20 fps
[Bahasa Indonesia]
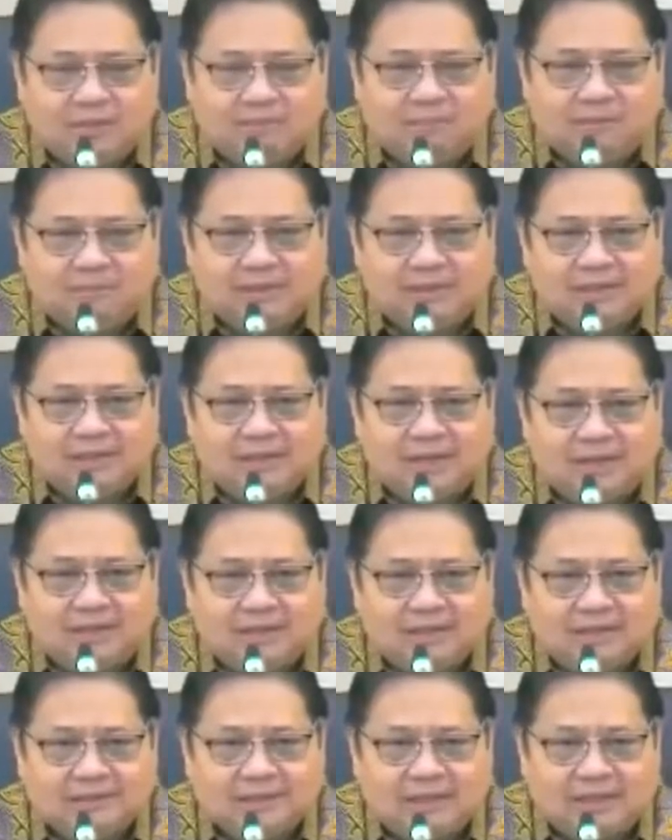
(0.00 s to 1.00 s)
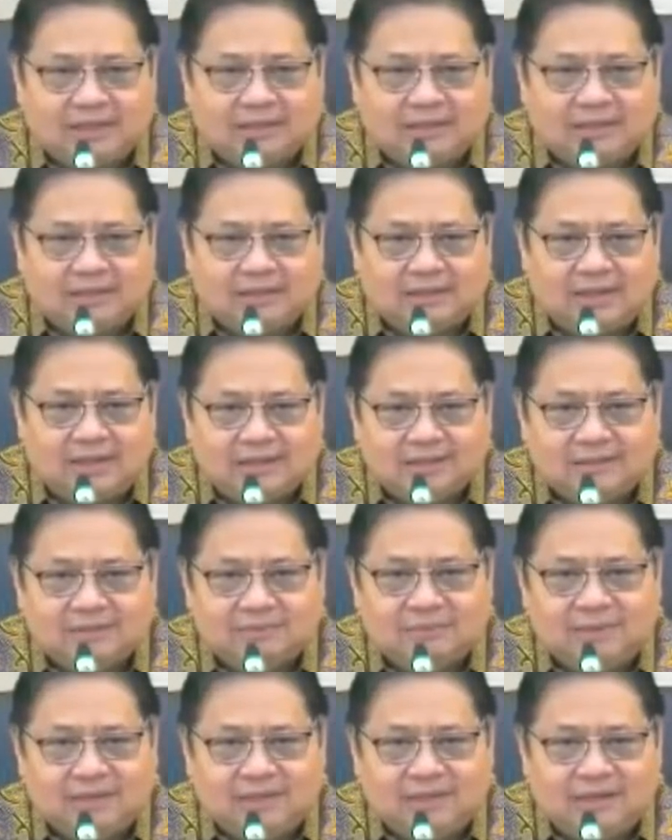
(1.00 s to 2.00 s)
Pemerintah akan secara tegas
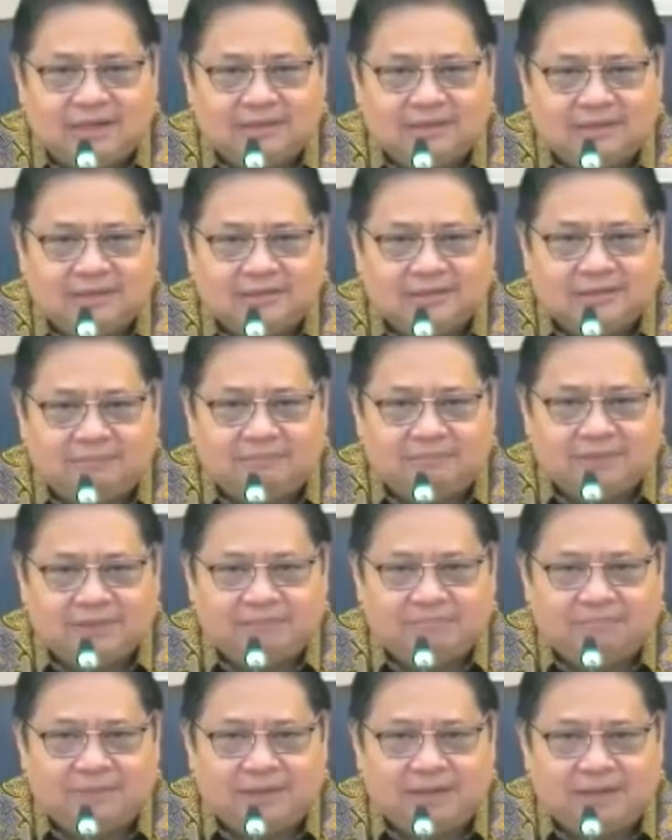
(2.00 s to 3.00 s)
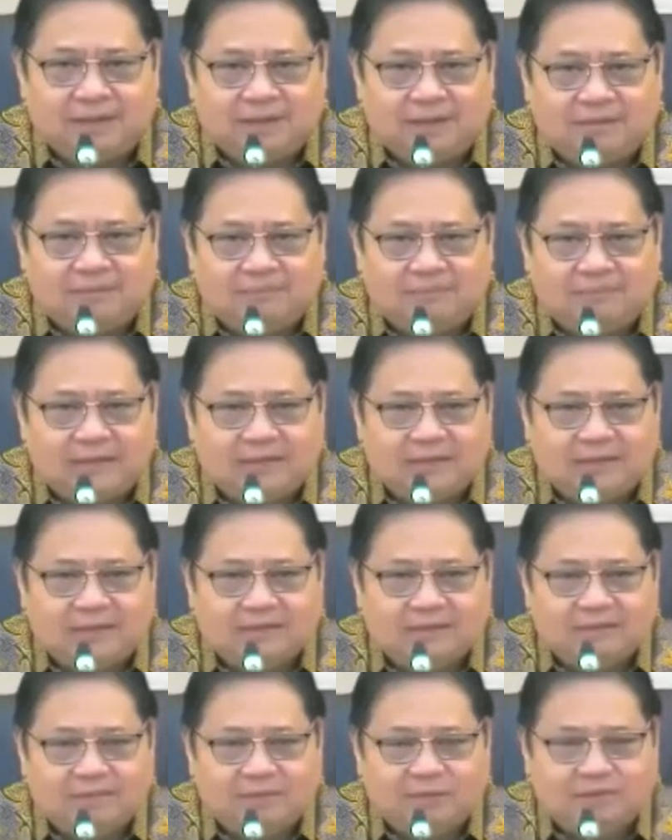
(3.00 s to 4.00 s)
menindak setiap penyimpangan, baik
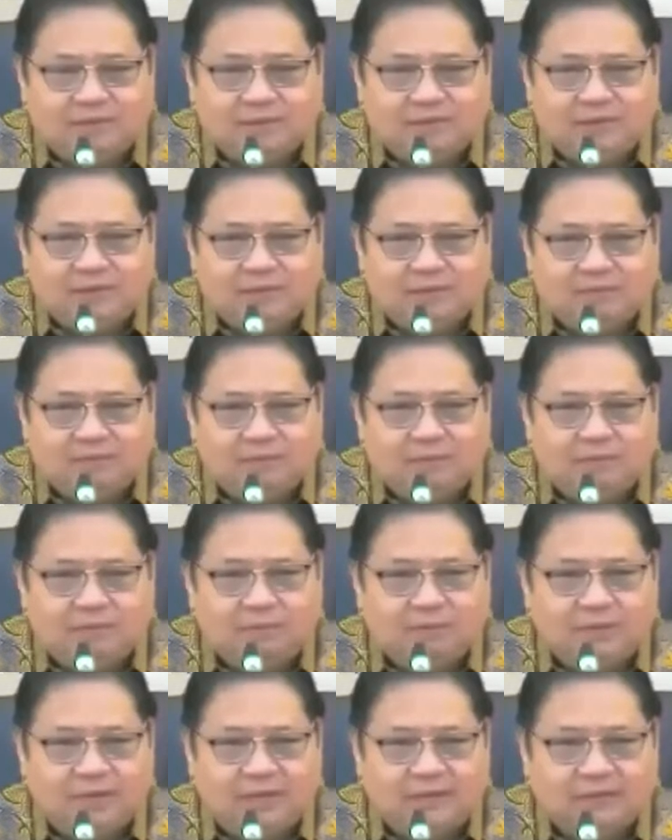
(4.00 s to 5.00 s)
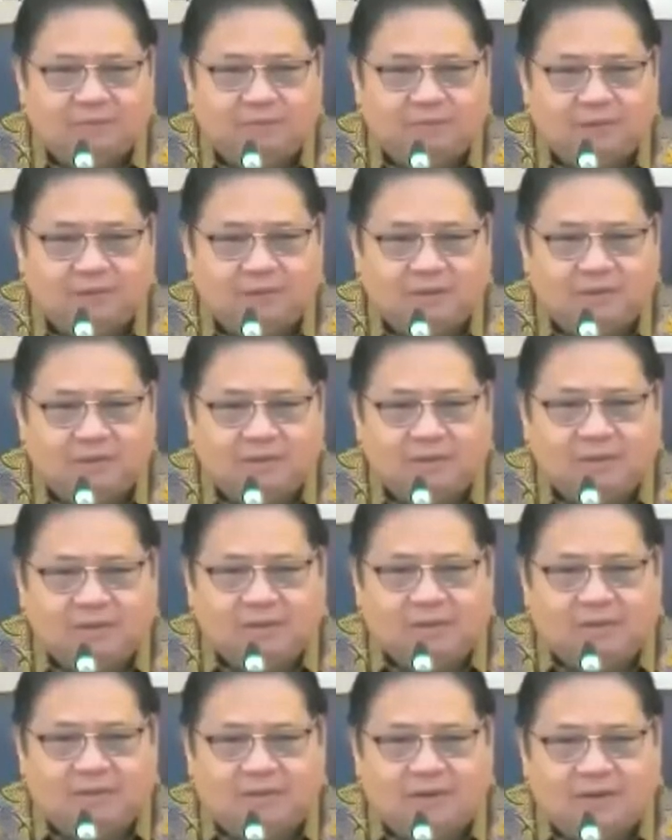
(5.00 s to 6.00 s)
distribusi maupun ekspor,
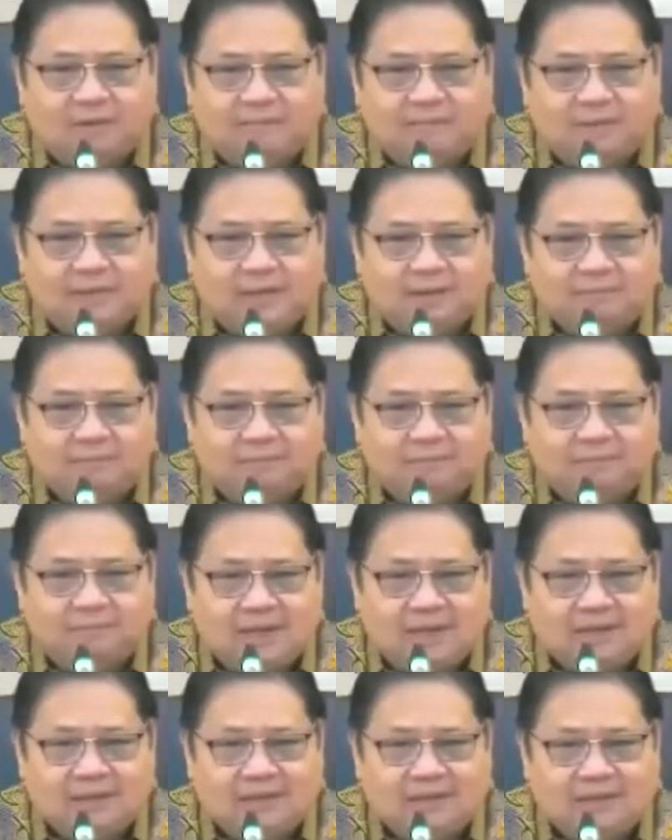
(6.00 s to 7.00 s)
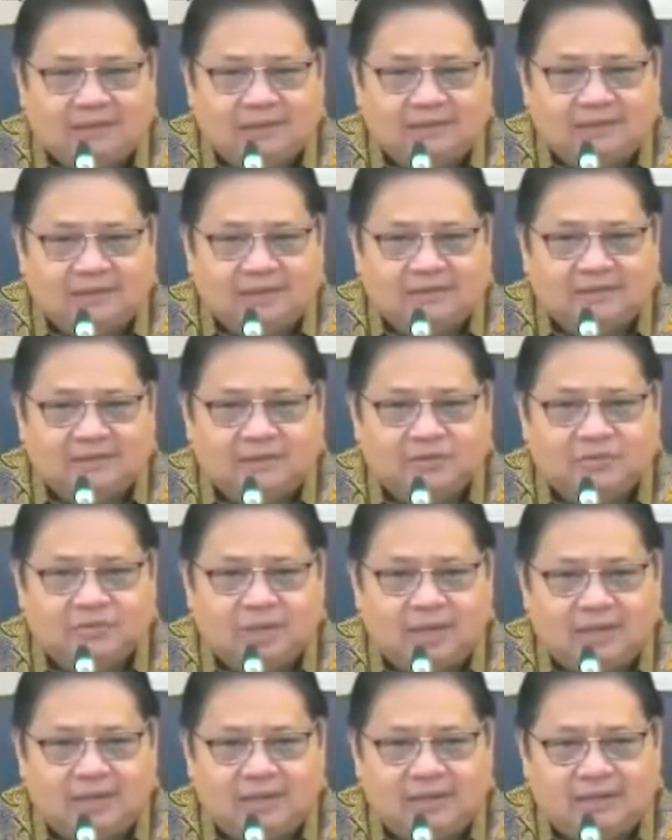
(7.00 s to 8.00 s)
oleh pihak-pihak yang tidak
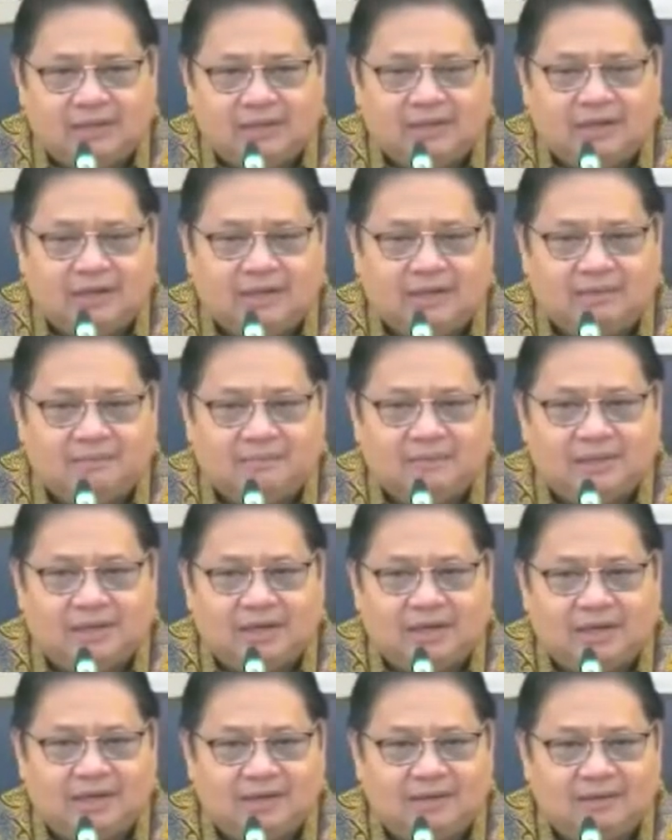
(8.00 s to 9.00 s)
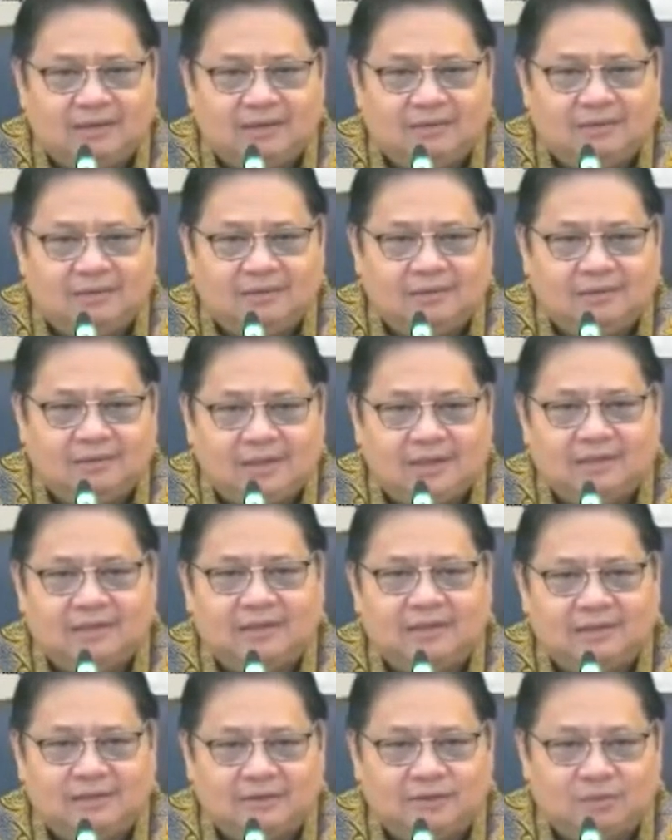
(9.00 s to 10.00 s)
sesuai dengan kebijakan dan
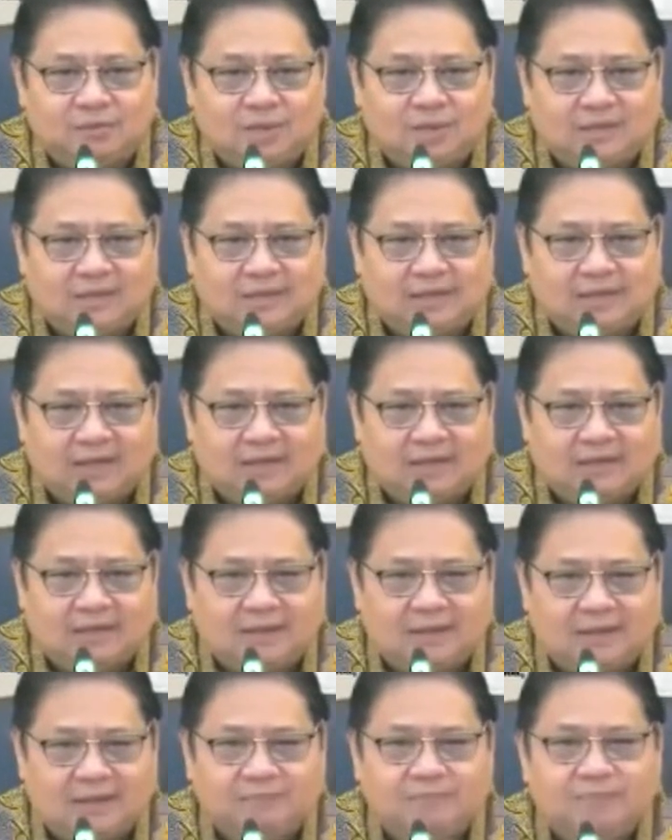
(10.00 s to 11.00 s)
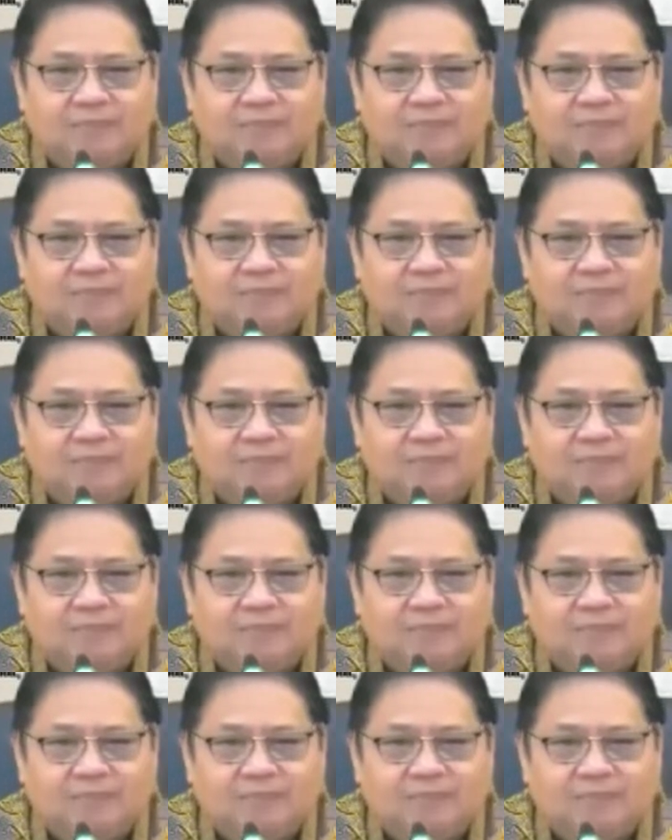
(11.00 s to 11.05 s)
ketentuan yang ada.